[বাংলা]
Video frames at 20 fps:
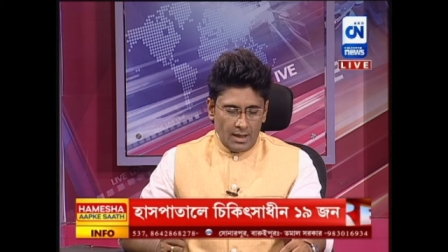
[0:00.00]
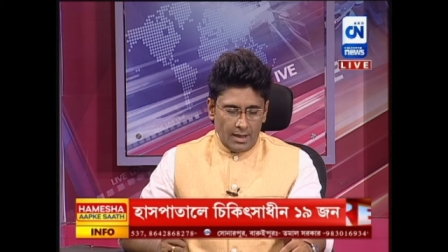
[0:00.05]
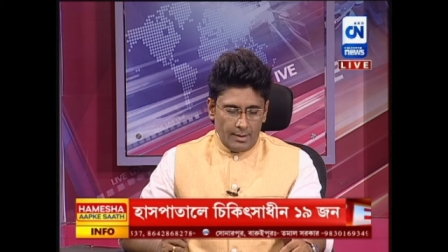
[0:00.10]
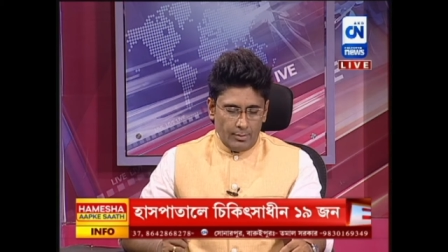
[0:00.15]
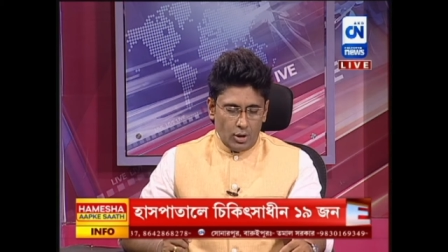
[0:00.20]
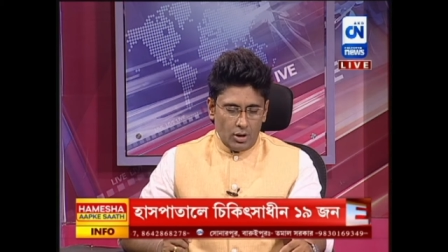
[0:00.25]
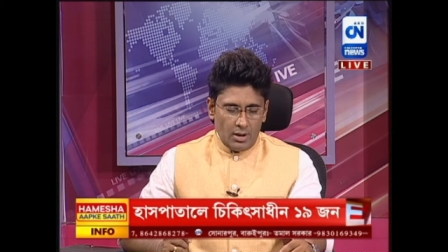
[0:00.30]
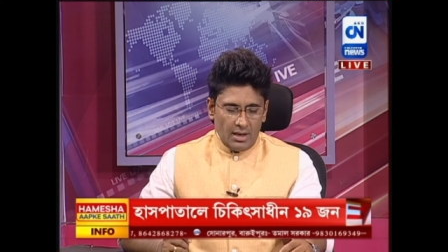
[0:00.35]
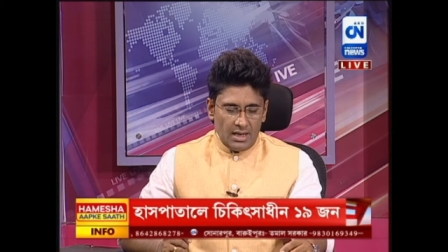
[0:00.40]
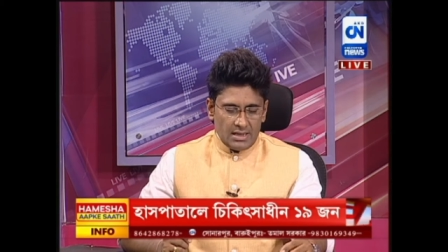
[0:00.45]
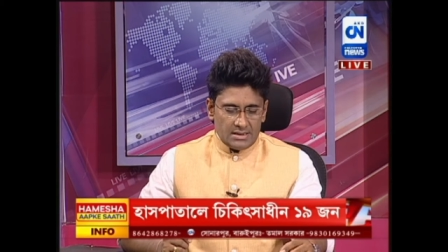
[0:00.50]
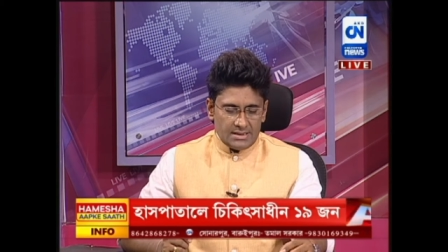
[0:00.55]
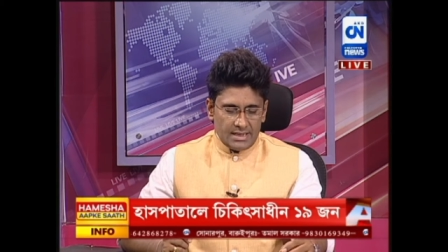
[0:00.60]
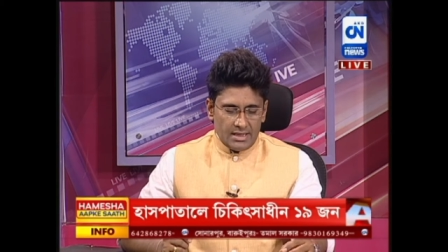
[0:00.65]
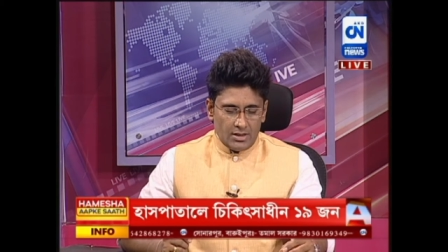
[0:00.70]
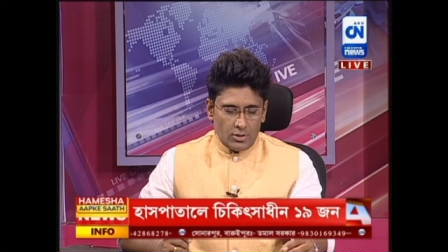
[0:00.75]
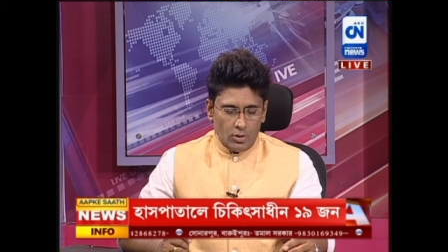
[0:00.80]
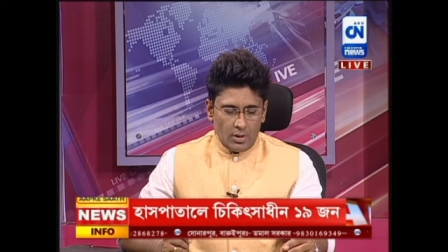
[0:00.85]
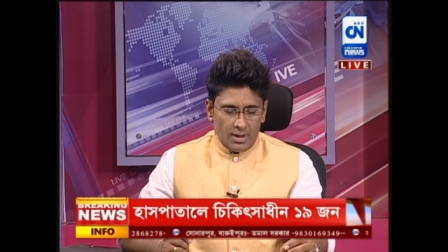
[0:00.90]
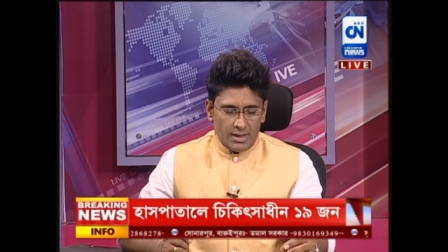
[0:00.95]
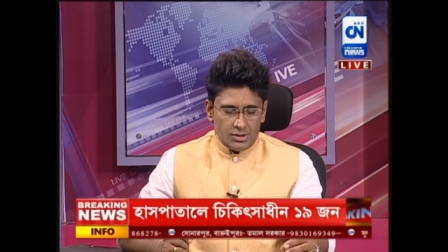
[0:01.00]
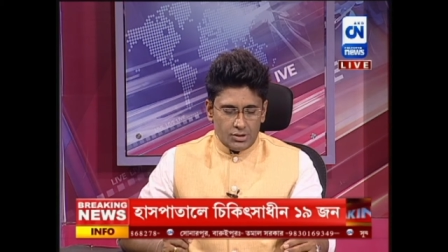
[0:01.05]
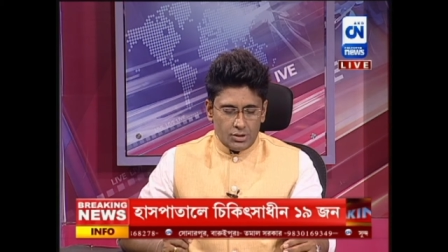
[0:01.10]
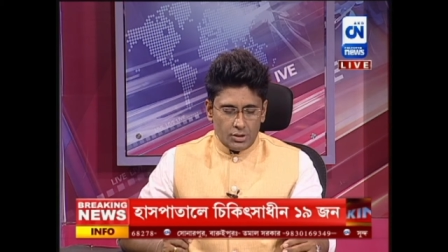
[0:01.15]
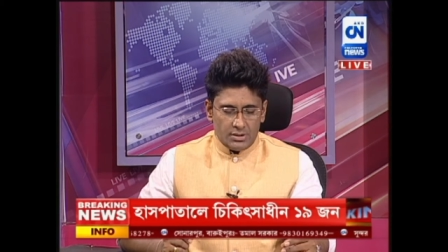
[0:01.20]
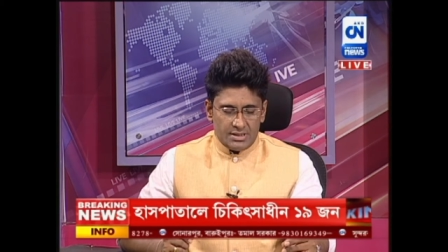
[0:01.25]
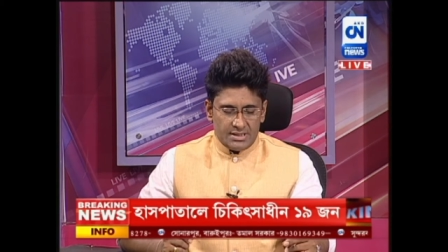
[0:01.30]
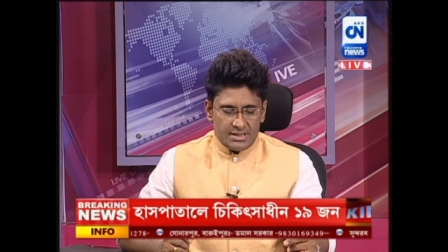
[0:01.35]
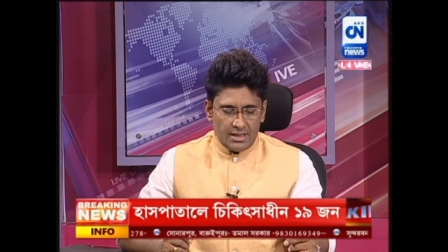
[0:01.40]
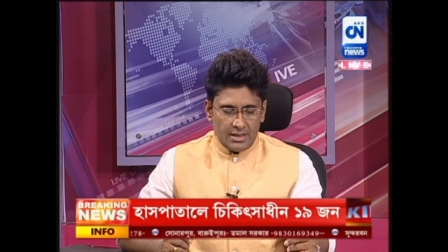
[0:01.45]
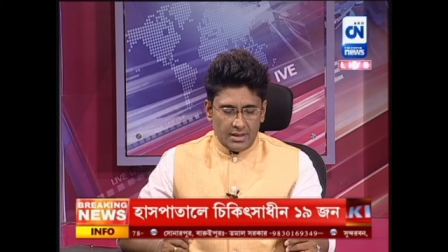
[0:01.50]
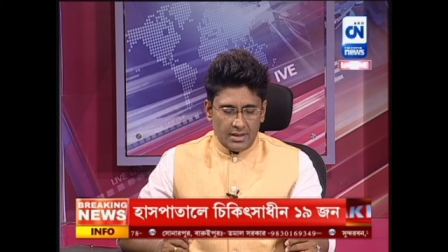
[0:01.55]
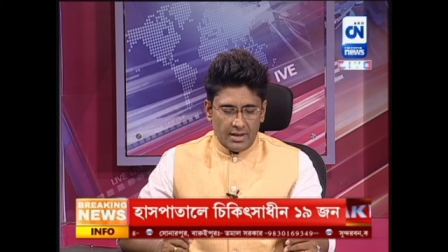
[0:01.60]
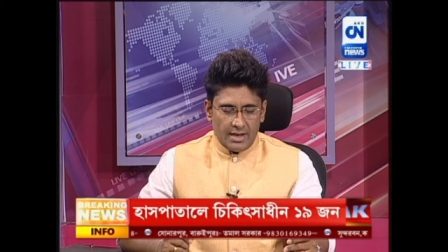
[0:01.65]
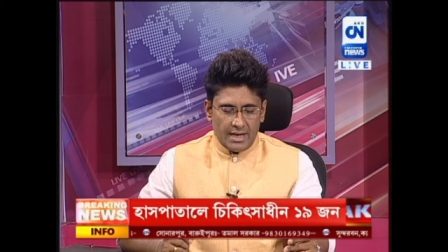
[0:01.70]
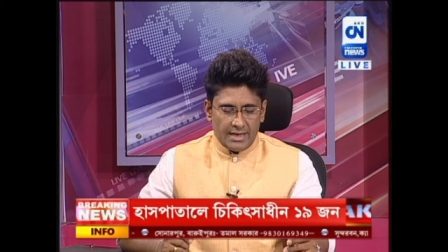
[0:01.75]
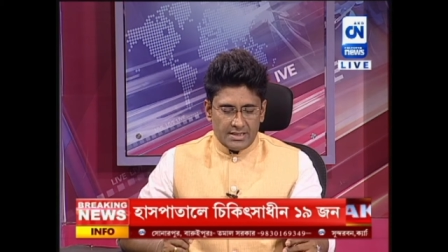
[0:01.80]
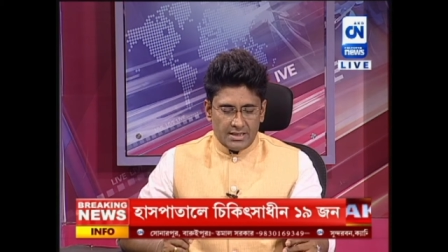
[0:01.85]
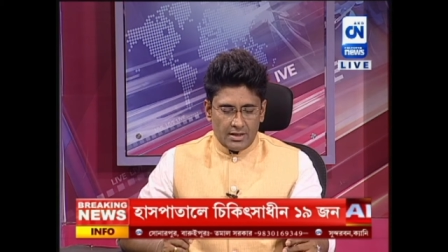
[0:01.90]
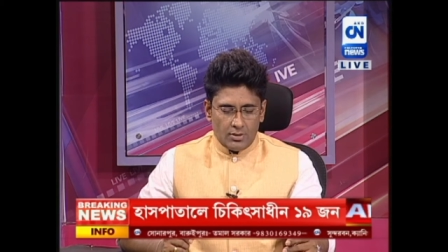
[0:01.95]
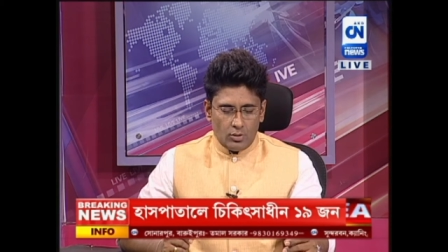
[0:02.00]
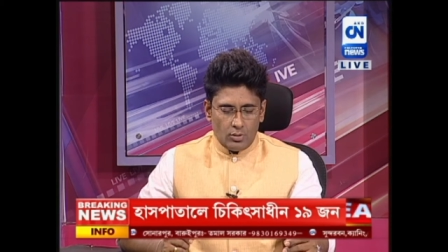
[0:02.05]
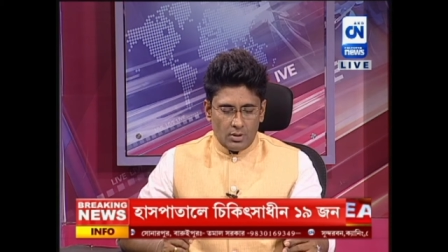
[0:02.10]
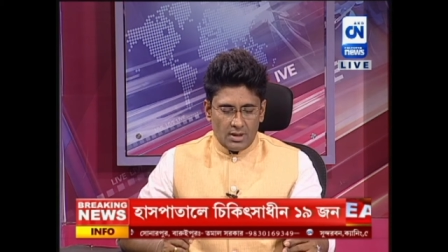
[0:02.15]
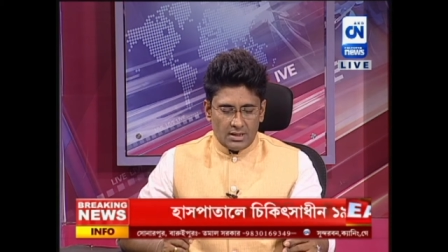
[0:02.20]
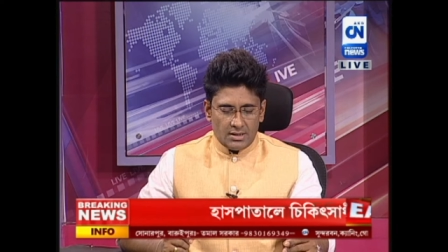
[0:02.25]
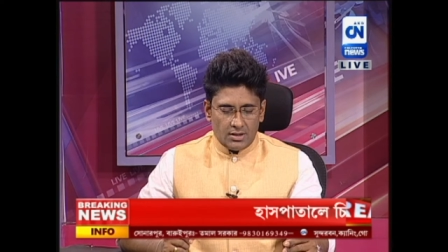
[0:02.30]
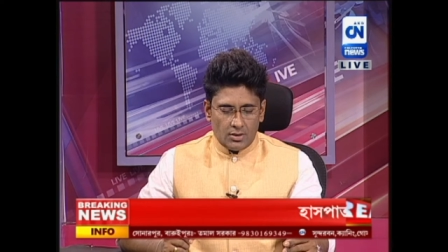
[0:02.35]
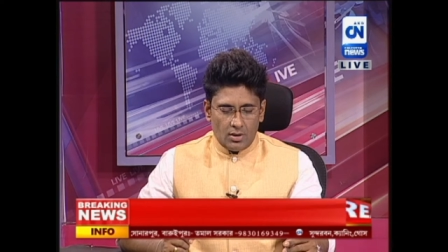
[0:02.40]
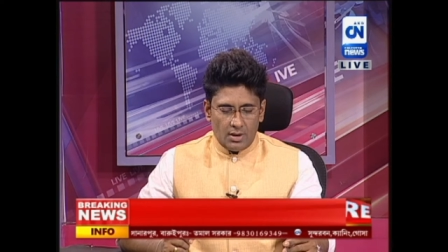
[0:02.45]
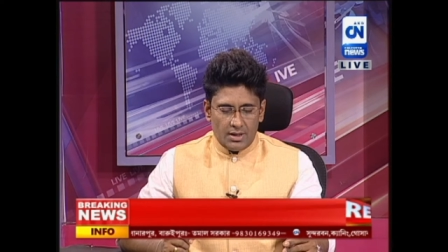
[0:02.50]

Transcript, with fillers: এবং আজকের কলেজ হচ্ছে গ্রেটার কলকাতা